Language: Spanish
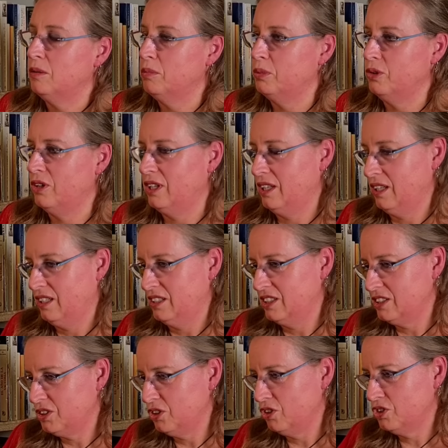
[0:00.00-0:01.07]
Porque
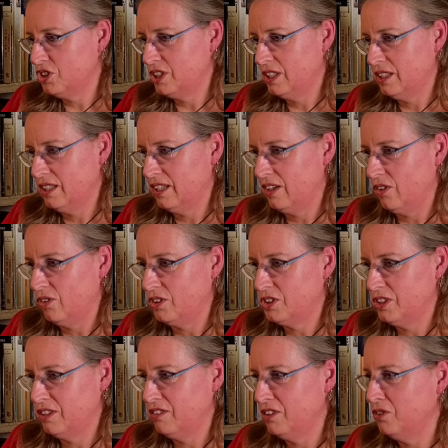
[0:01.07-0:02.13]
soy consciente que lo que
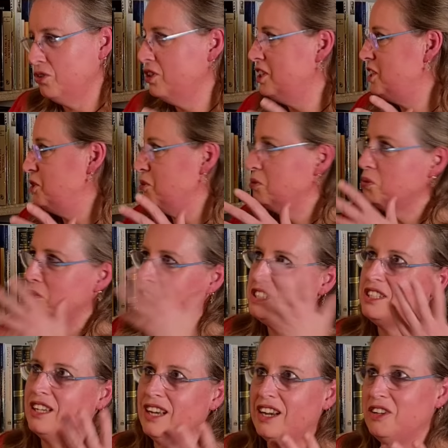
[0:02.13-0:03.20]
estoy haciendo es un
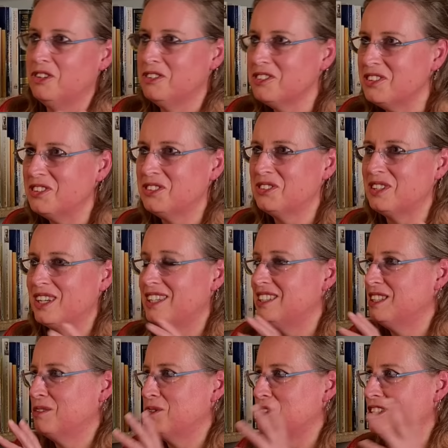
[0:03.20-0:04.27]
escenario, ¿no? Aquí
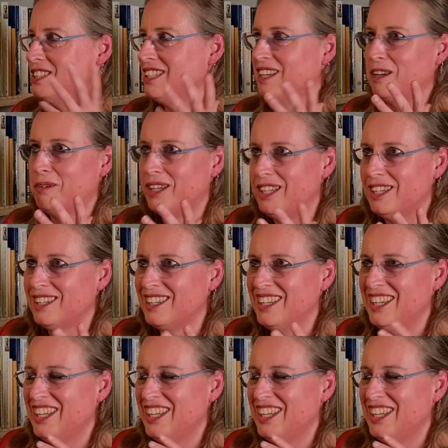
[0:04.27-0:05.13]
estamos en esta cabaña.